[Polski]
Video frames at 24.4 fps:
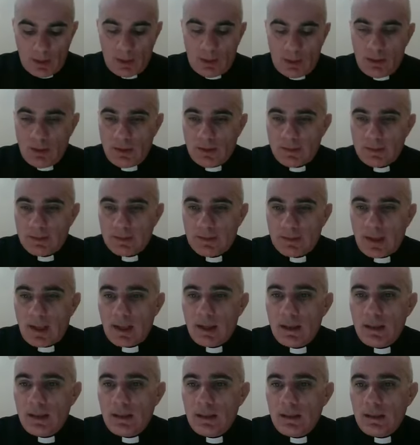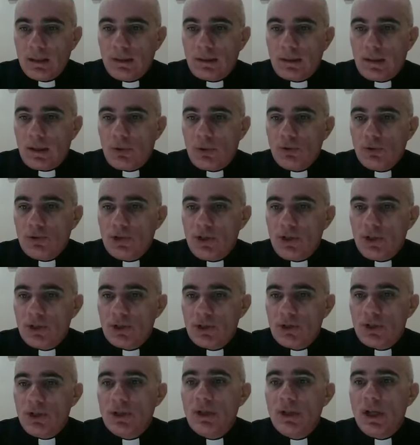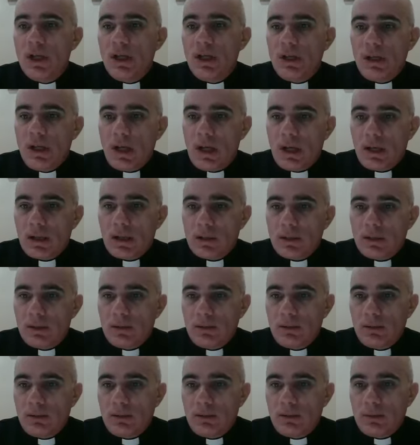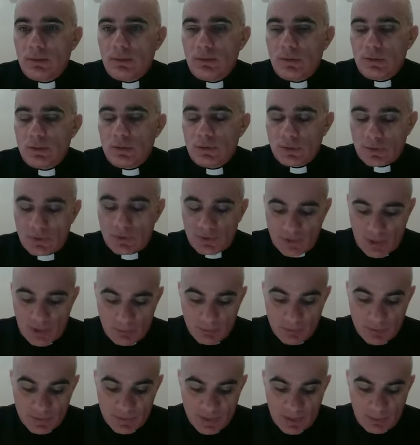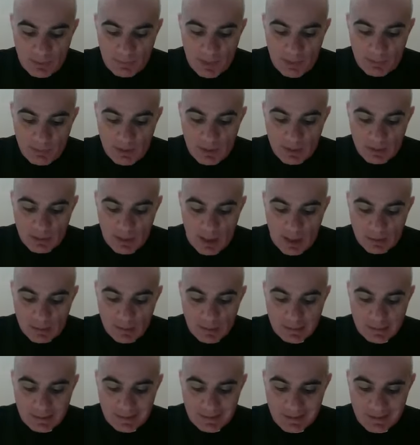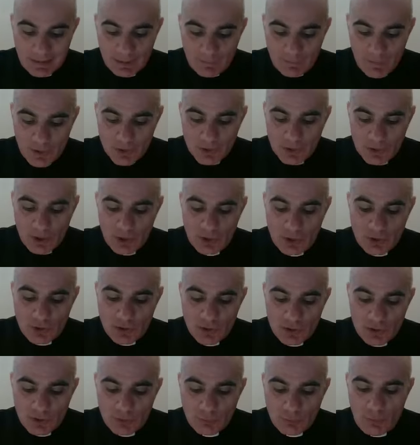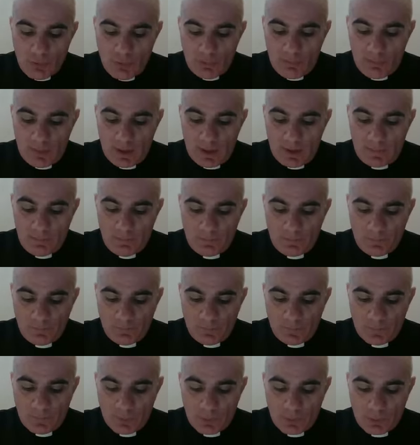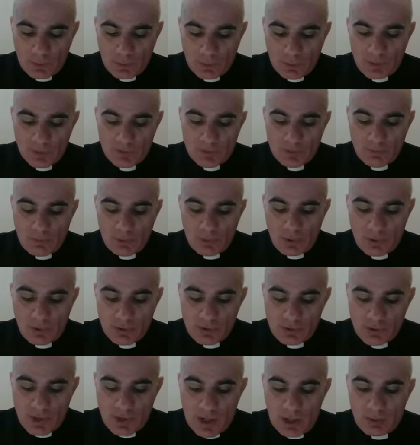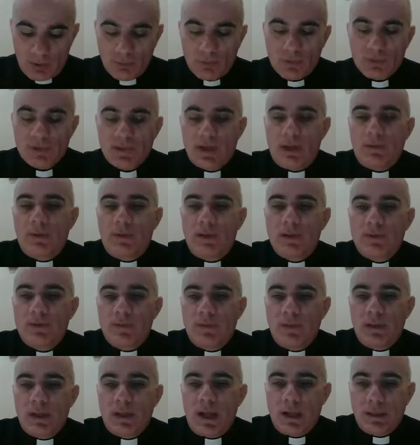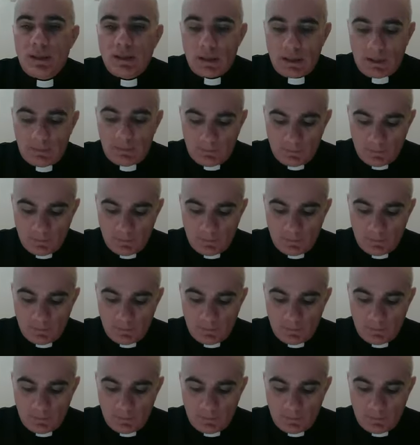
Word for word: i z tej, tego dziękczynienia zostały zapamiętane te najważniejsze słowa. To jest moje ciało za was wydane,